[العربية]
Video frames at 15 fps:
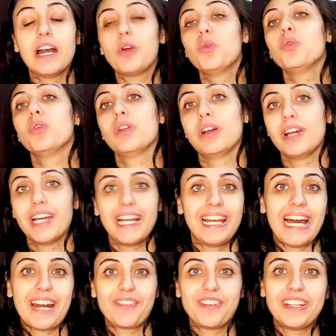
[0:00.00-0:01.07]
او اللي
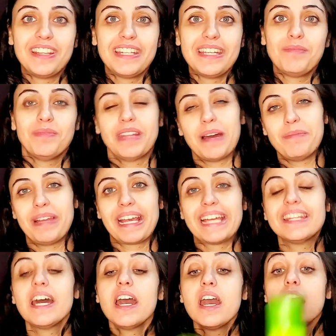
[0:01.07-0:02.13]
عارفيني من قبل
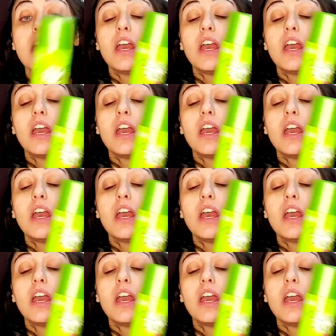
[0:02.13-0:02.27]
كده